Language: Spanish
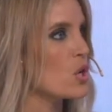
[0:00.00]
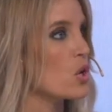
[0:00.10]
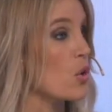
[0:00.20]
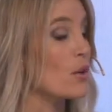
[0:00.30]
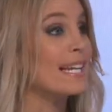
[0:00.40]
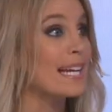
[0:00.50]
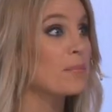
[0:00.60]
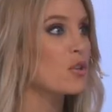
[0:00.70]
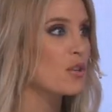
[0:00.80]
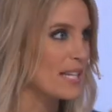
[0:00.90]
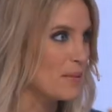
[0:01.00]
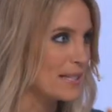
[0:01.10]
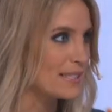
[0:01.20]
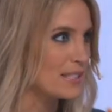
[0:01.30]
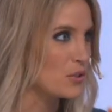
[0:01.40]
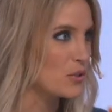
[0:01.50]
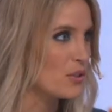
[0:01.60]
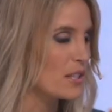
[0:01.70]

con el cambio climático, ¿no?